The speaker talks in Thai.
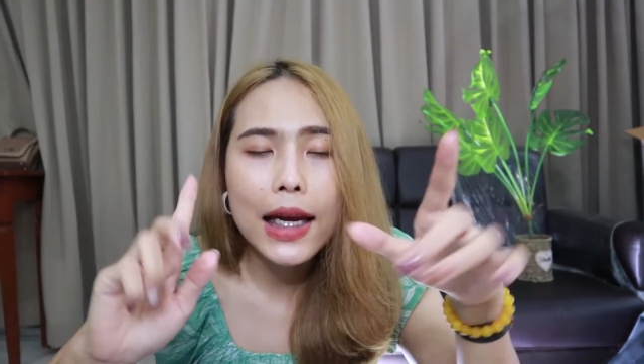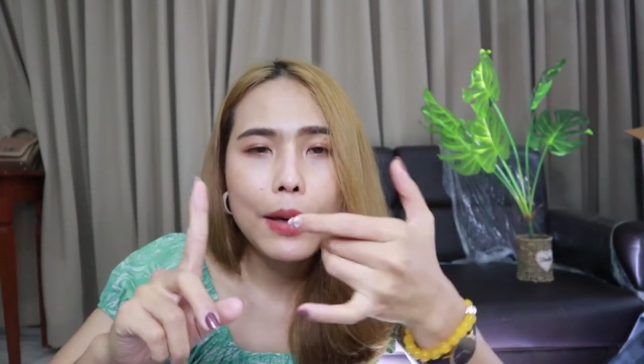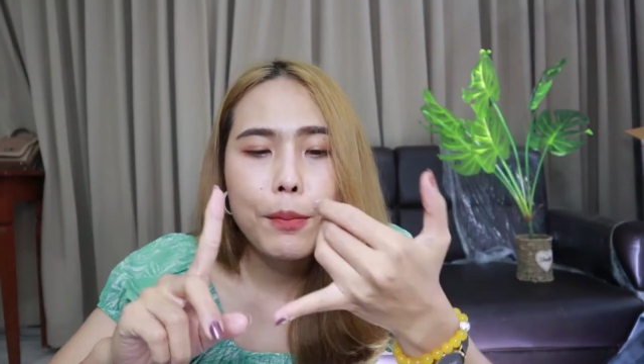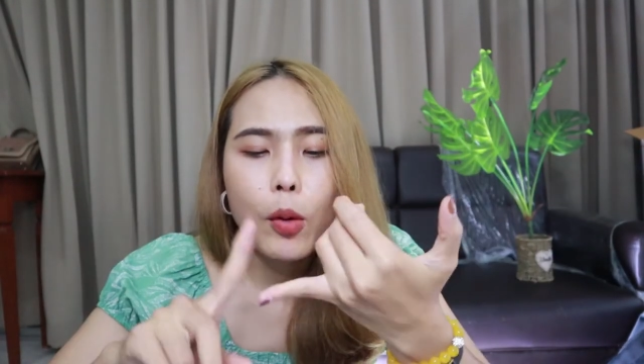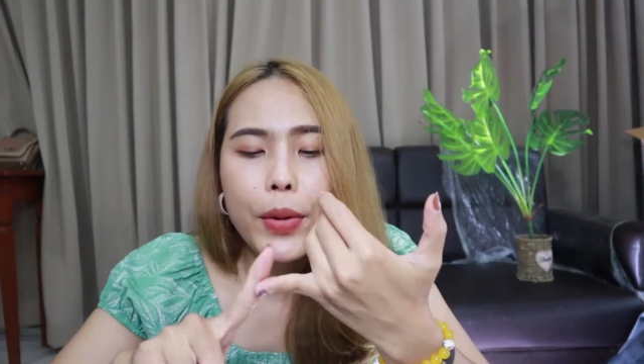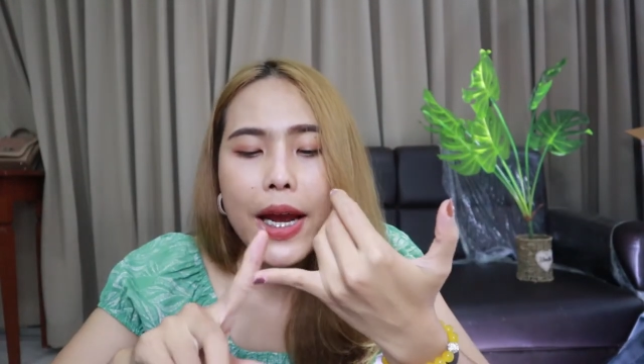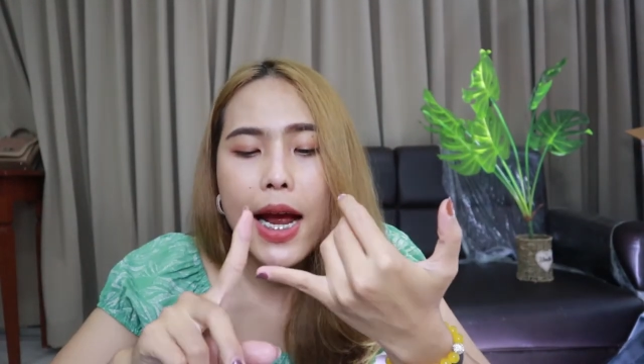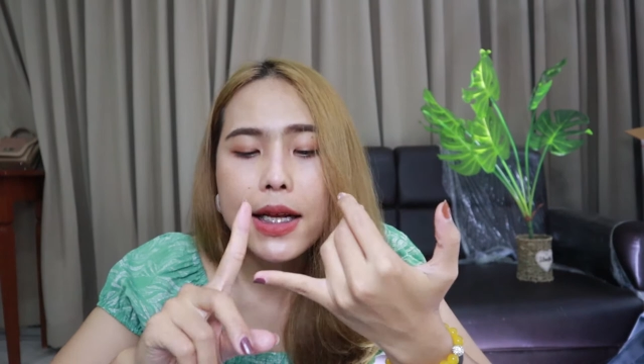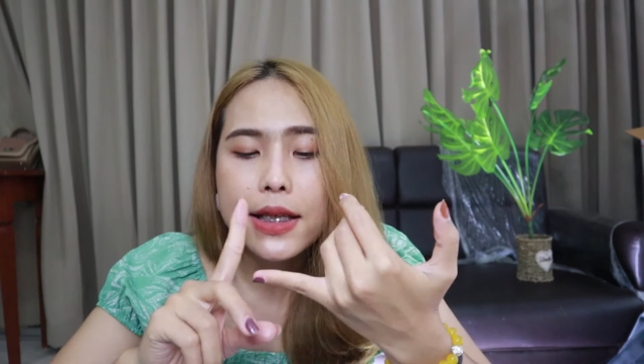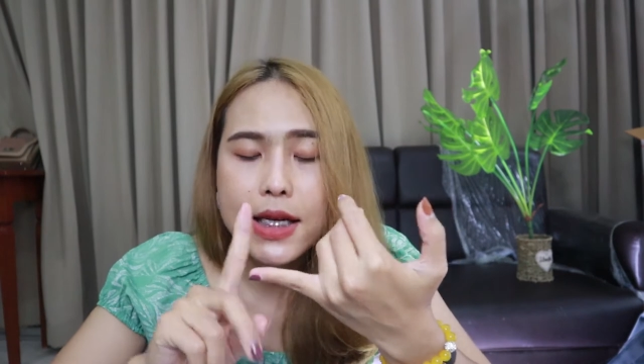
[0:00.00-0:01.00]
กินปุ๊บ
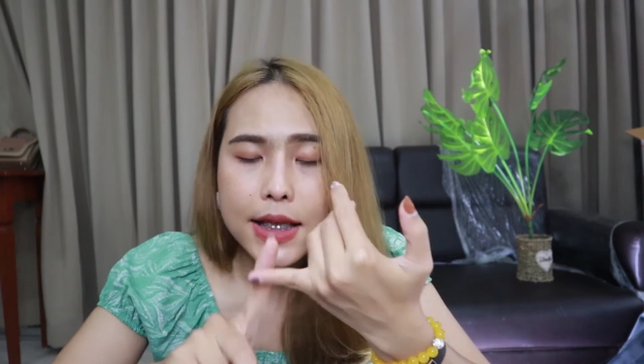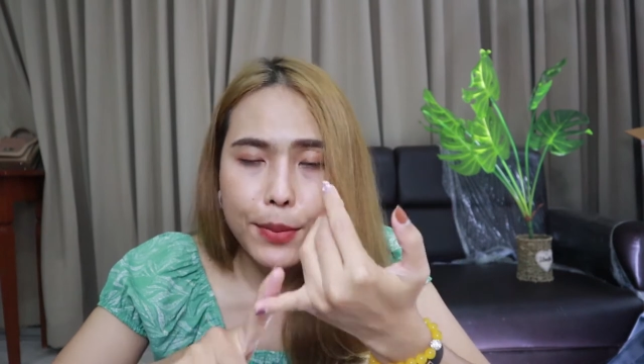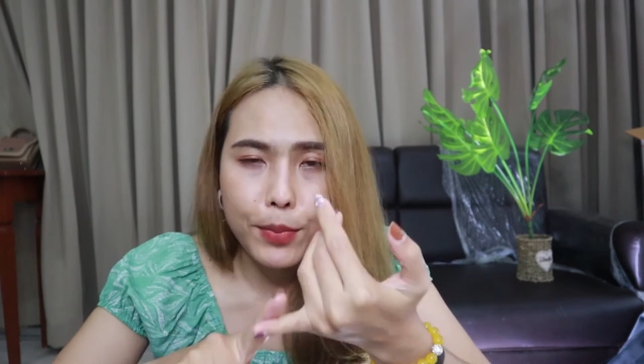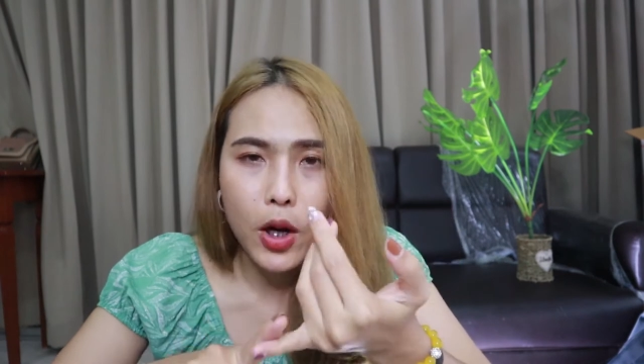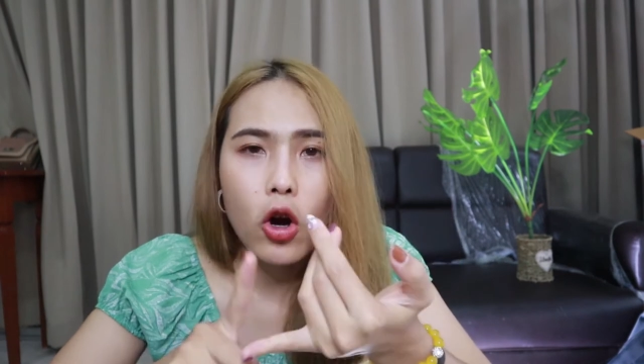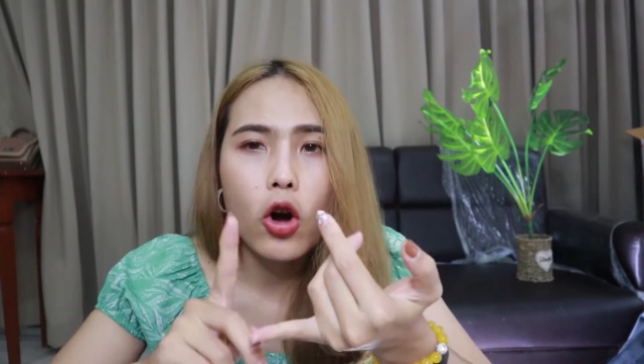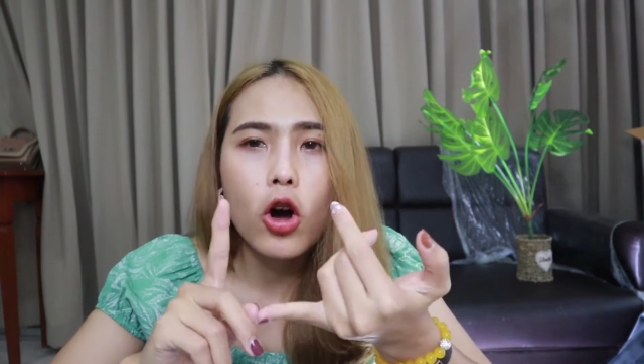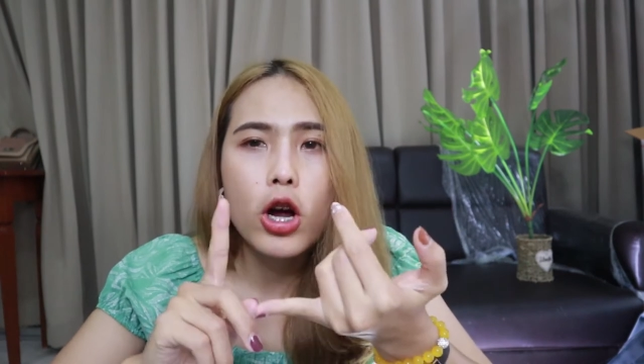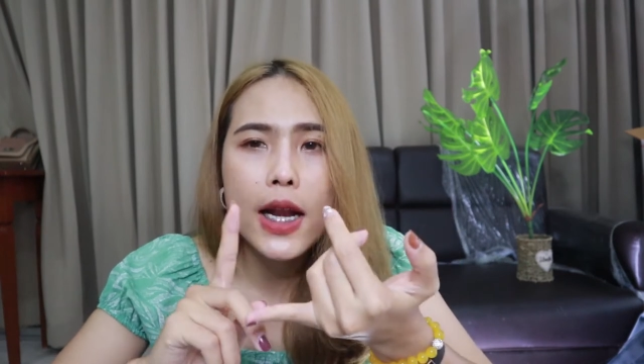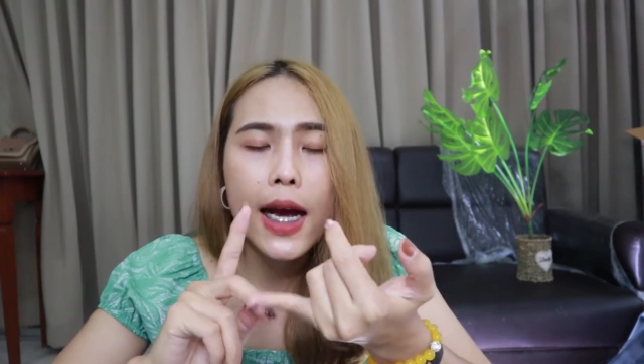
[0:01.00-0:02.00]
เนี่ยจะเจ็บท้อ
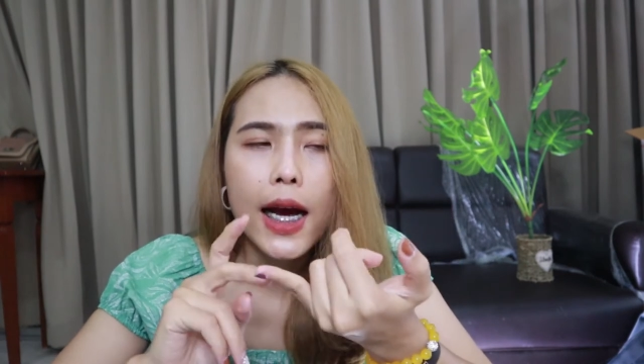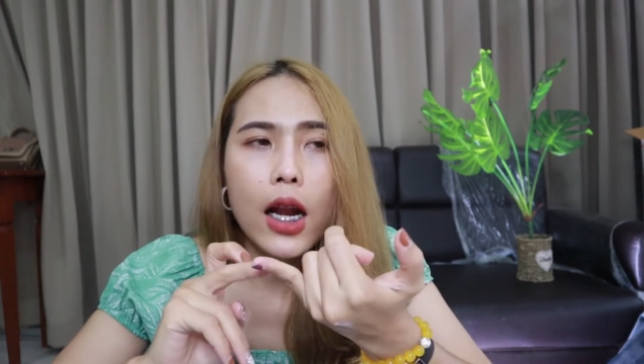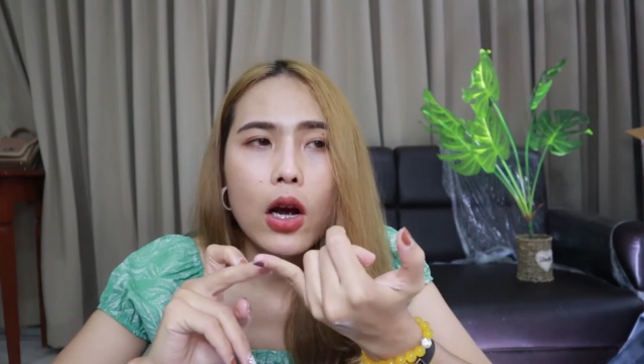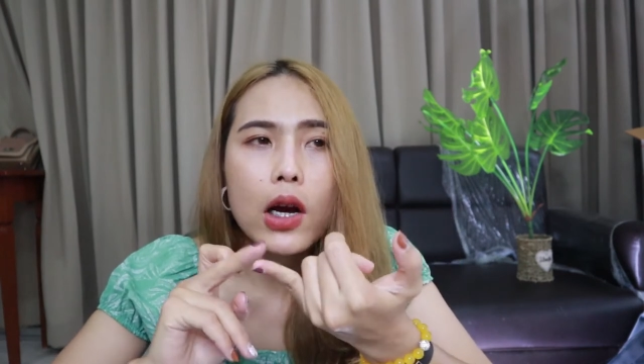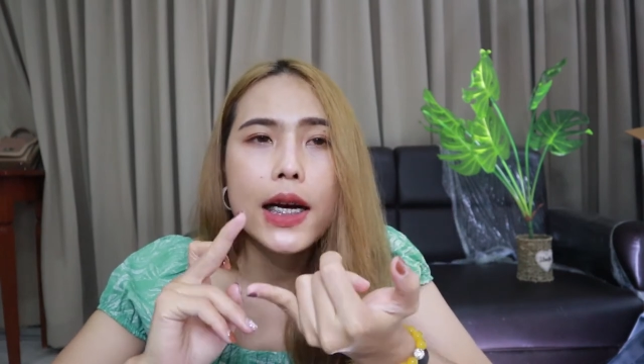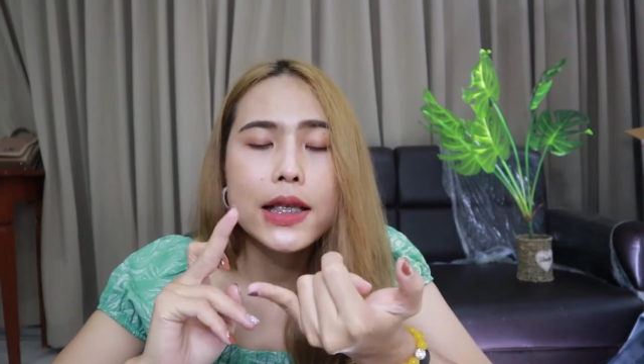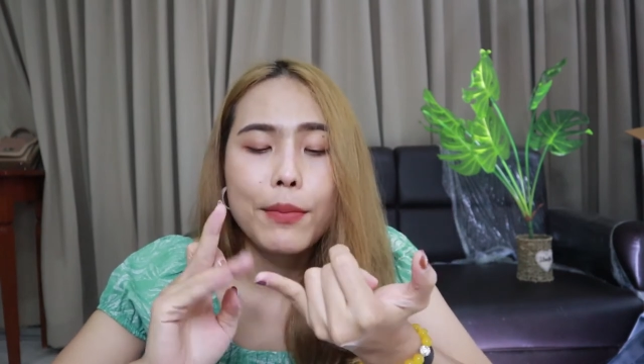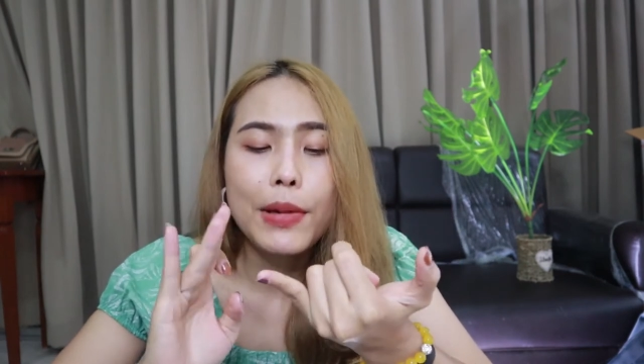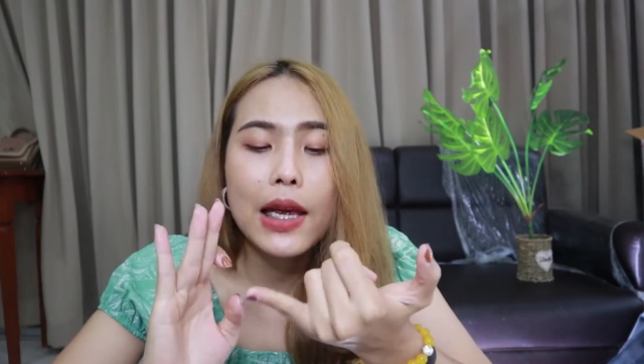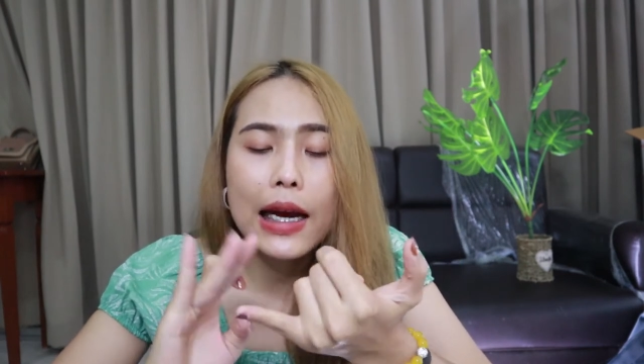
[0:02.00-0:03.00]
งนะคะแล้วก็อาจ
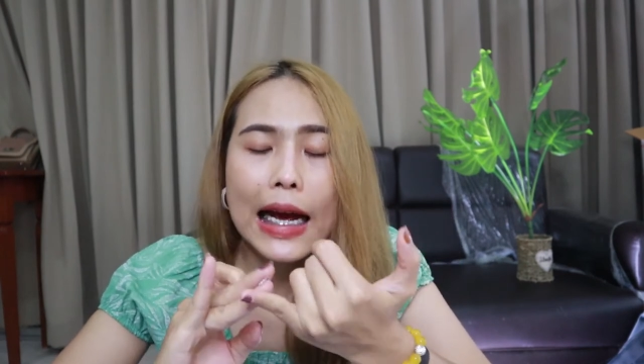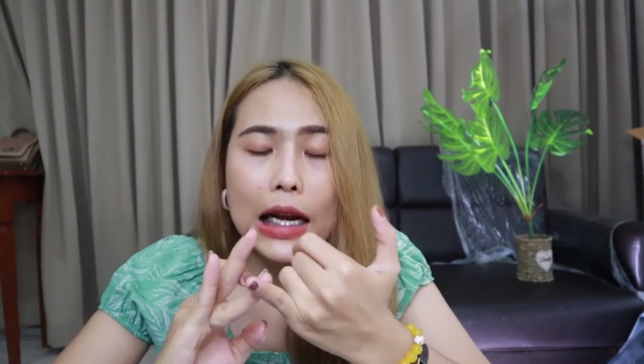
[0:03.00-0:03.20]
จะมี